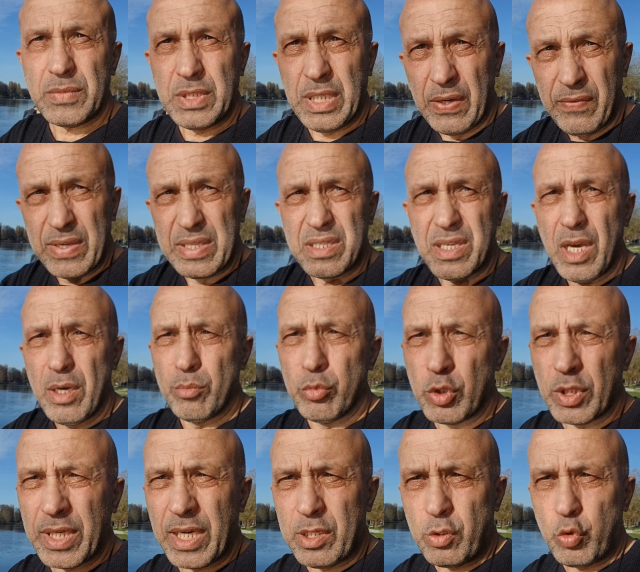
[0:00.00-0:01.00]
Evet bunu
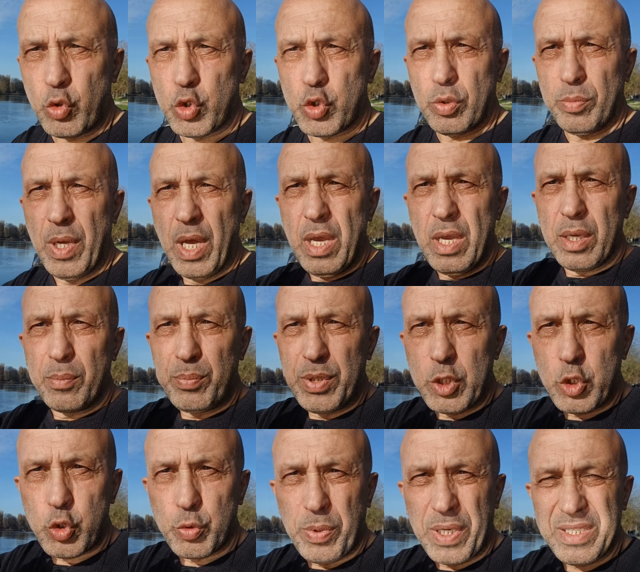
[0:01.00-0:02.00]
kayıt düştüm. 1
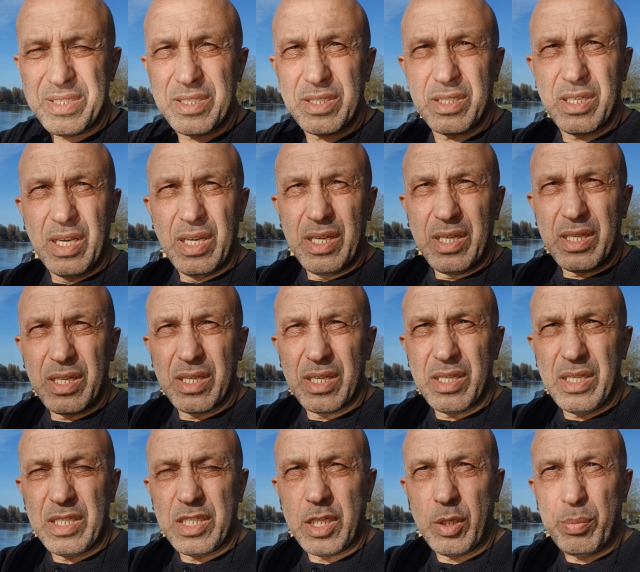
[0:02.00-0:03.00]
Şubat
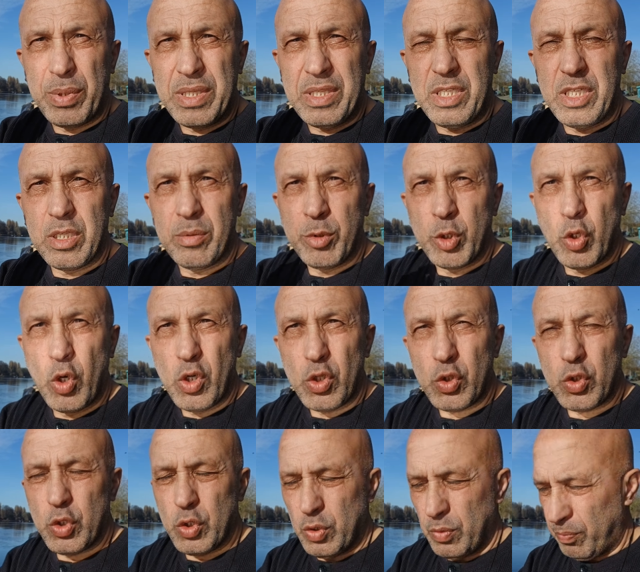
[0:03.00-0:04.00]
2024
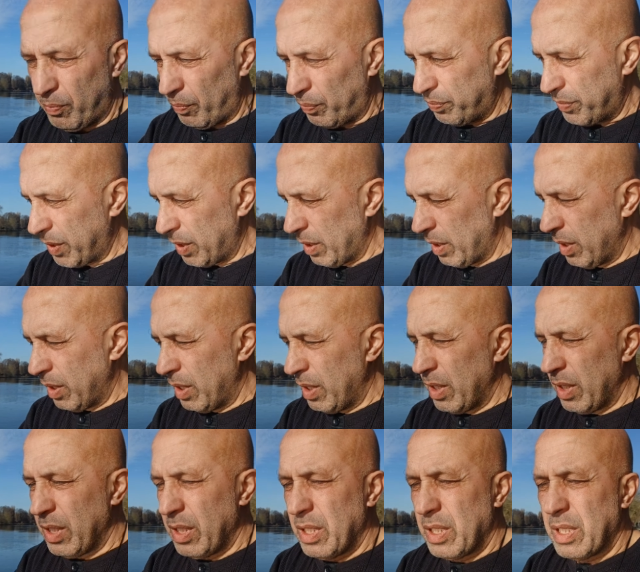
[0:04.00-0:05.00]

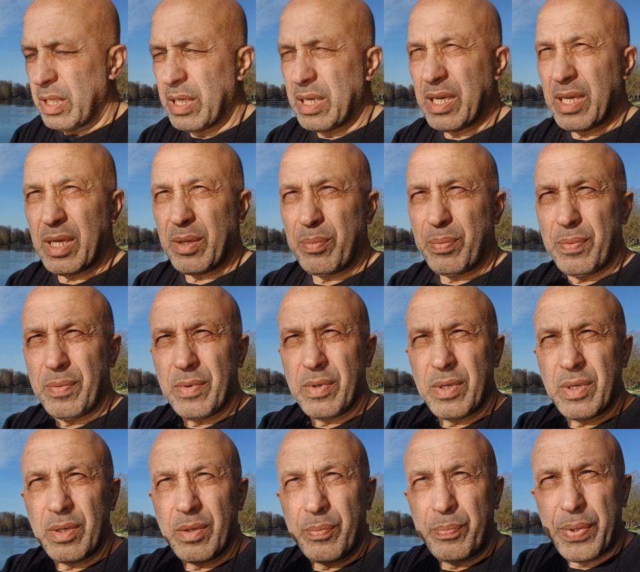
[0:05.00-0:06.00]
e, e,
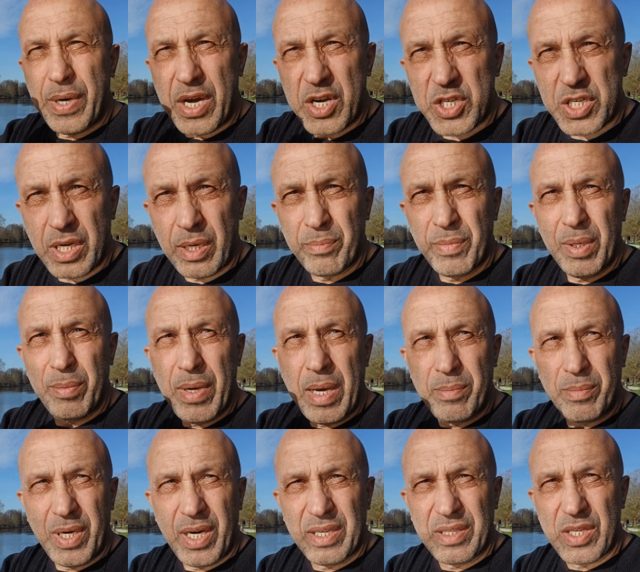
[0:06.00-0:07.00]
e, Perşembe ben
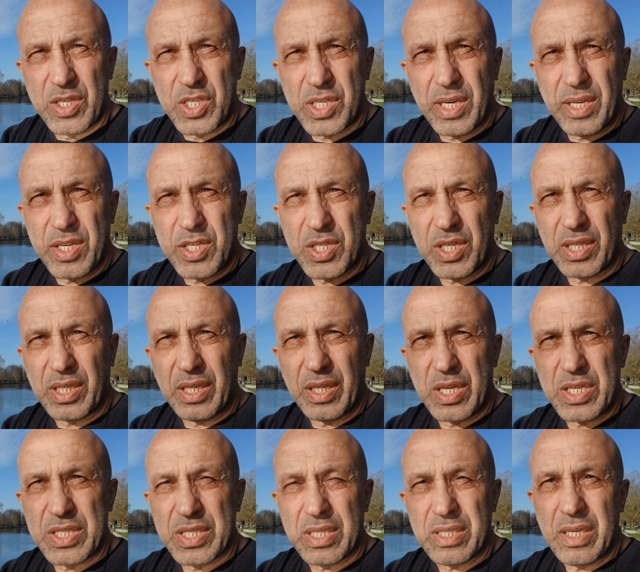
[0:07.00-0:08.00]
Bahattin Çağdaş
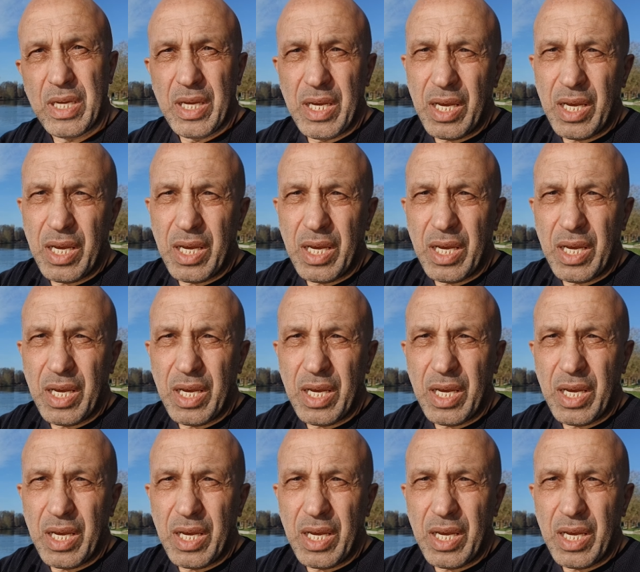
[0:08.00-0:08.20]
arkadaşlar.